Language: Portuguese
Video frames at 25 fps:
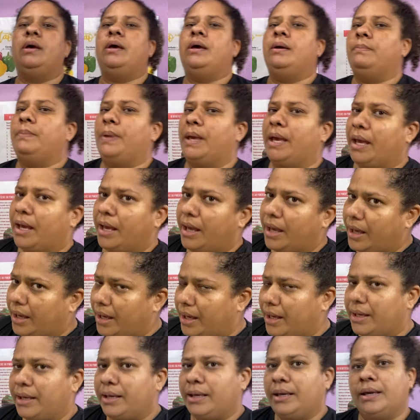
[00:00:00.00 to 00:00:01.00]

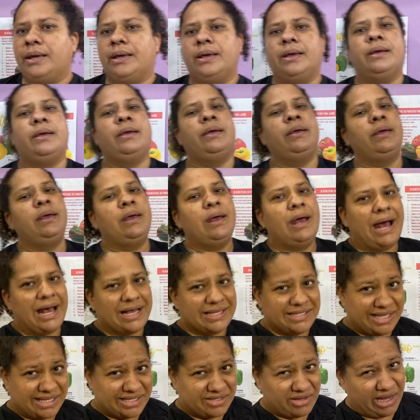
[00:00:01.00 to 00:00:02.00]
bem
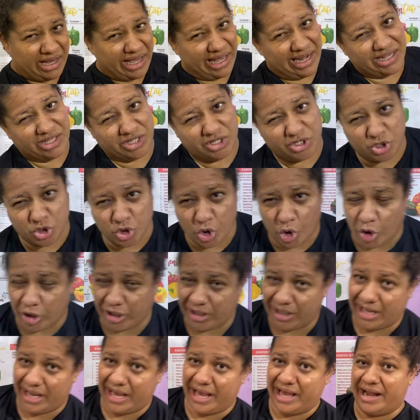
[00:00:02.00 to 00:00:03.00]
às vezes com aquela
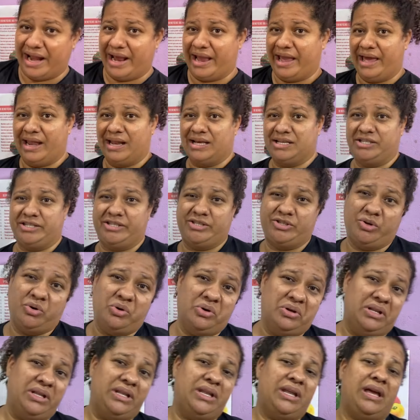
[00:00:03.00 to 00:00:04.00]
soneira, aquela
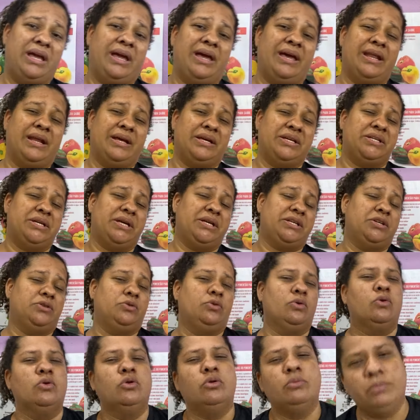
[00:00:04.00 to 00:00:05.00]
soneira, gente,
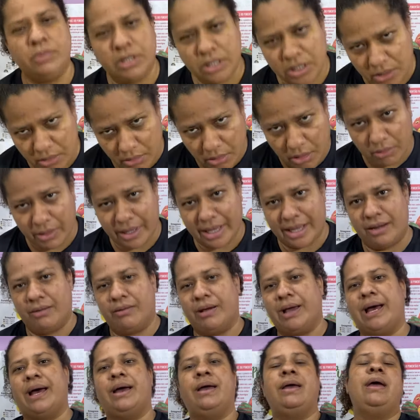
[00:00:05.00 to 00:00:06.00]
dormindo em qualquer
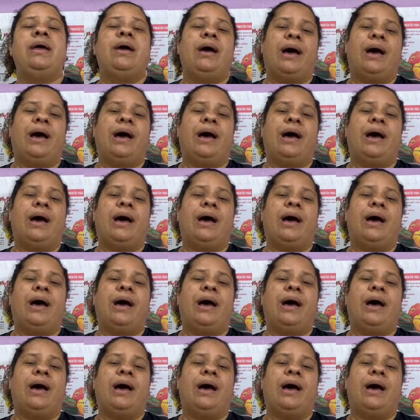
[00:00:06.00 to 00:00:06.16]
lugar.